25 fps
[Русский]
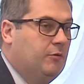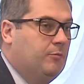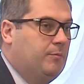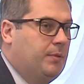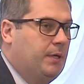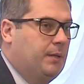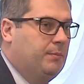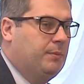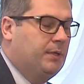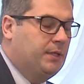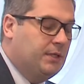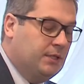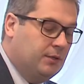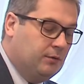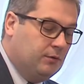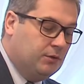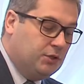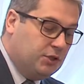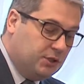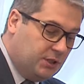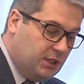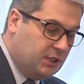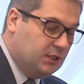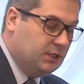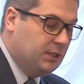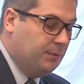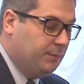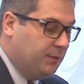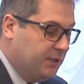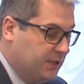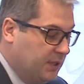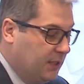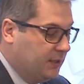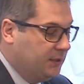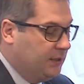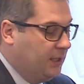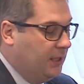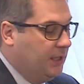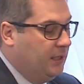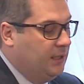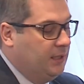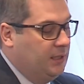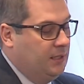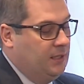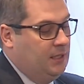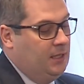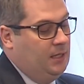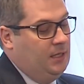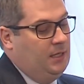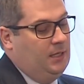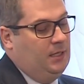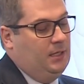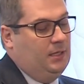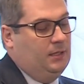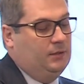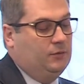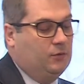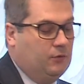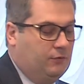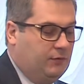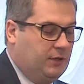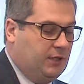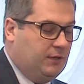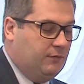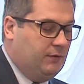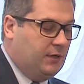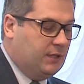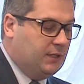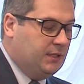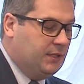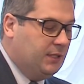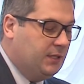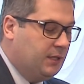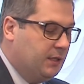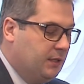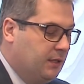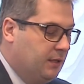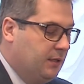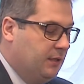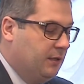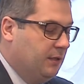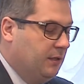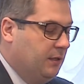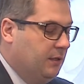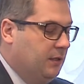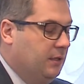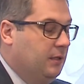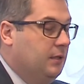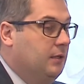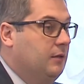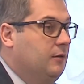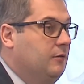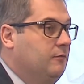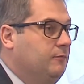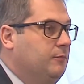приобретено 453 новых квартиры а,